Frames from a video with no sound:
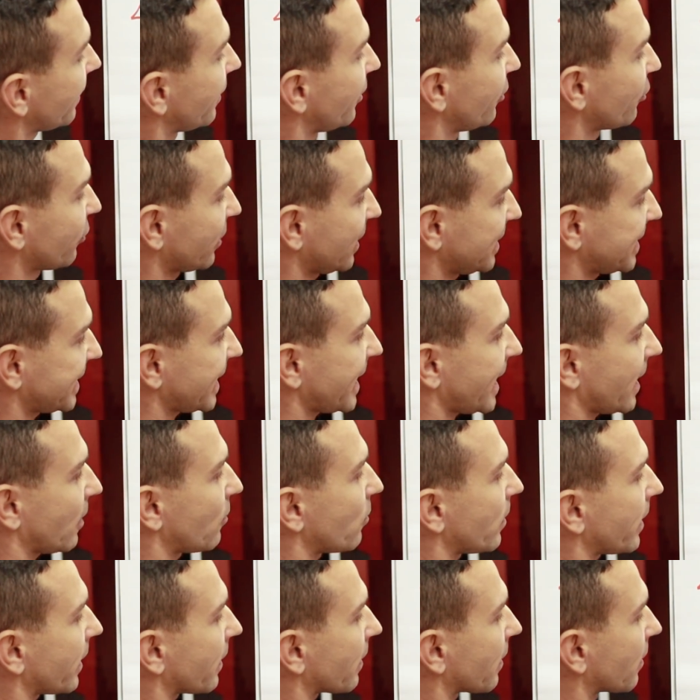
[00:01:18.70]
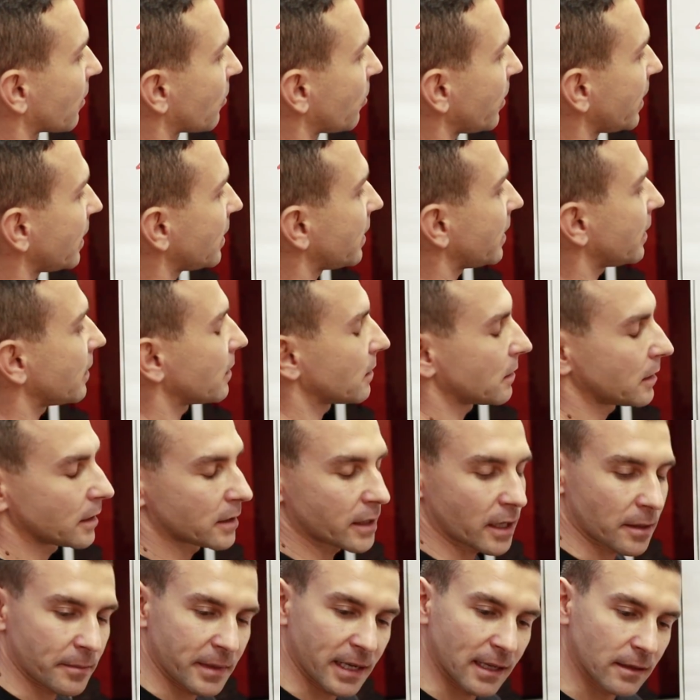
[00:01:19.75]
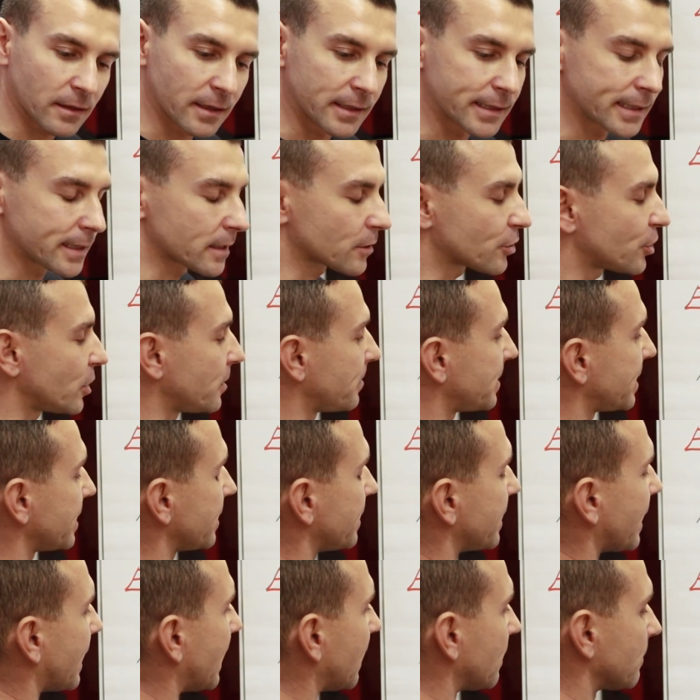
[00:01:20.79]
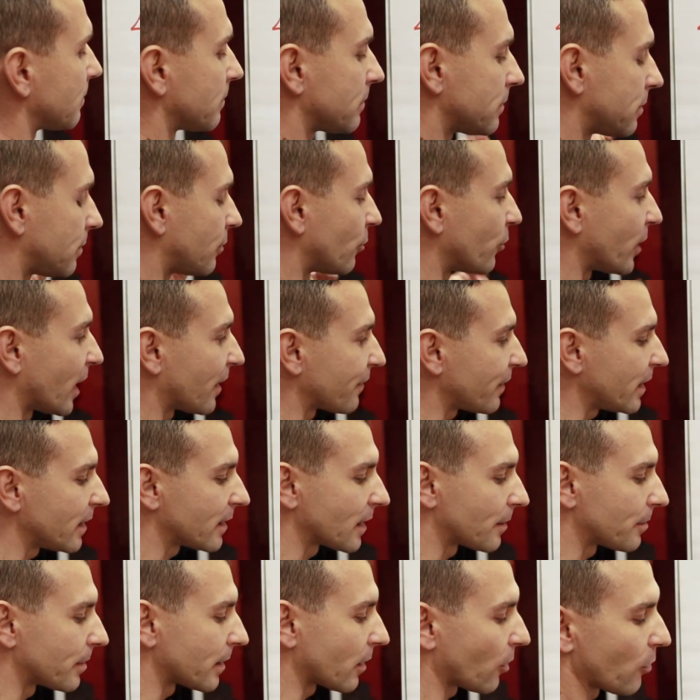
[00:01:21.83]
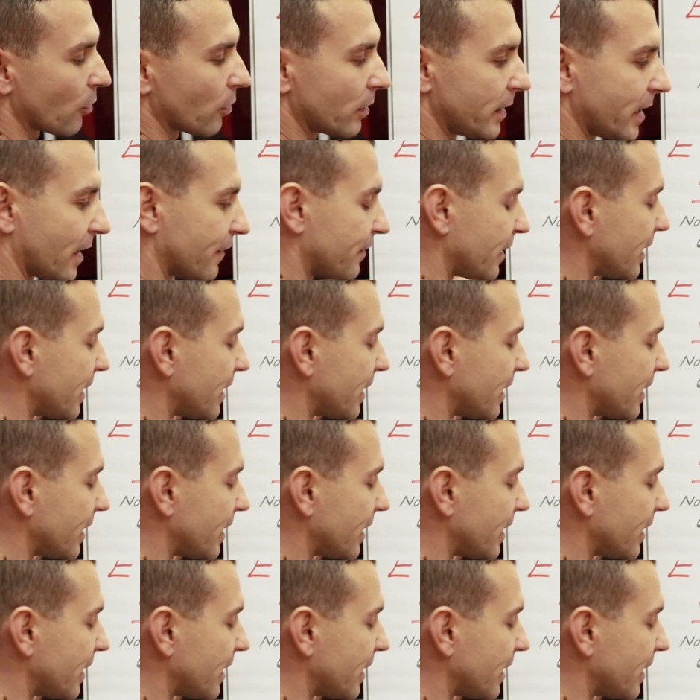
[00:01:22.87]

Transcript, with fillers: non esegue quindi determinati esercizi da una vita, o li ha